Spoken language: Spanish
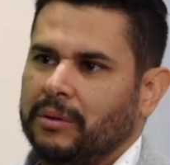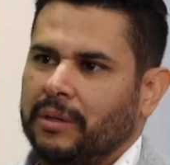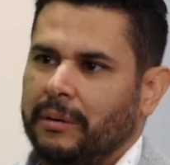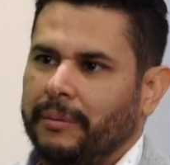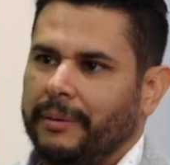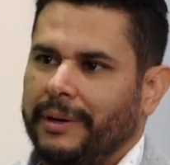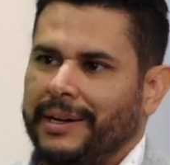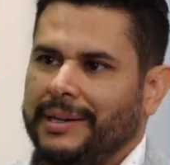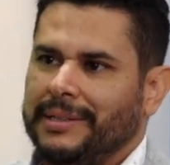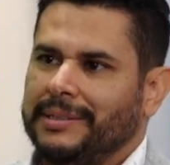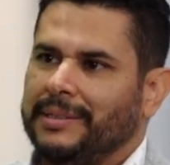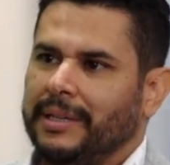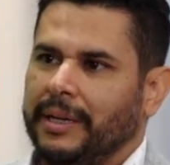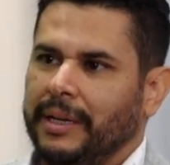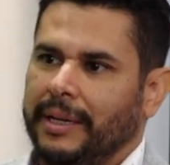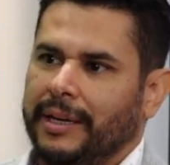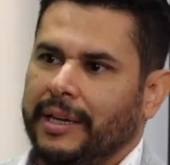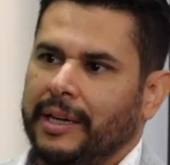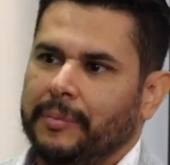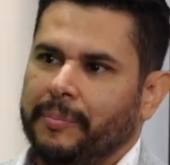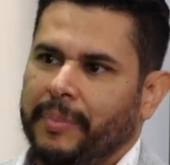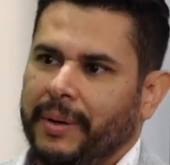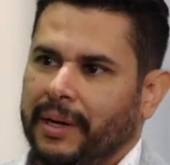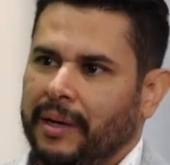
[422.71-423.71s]
te va a
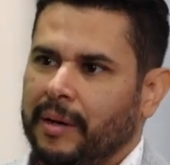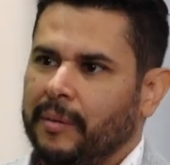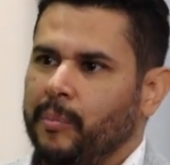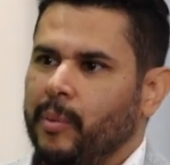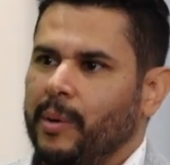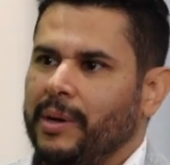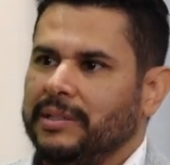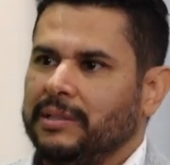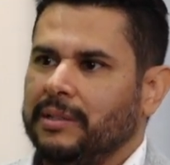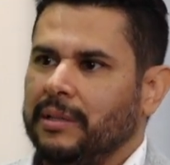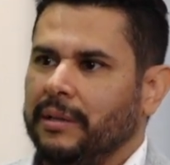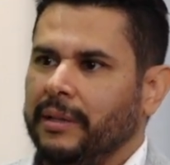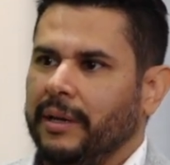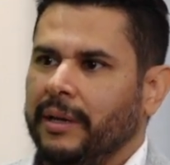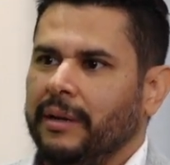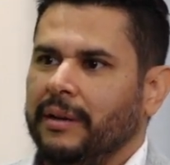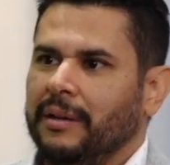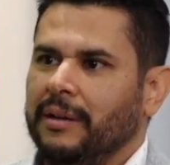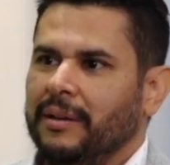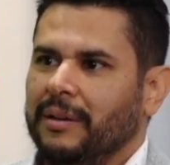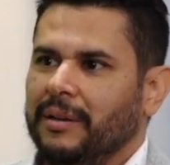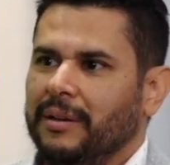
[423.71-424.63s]
restringir para que puedas tener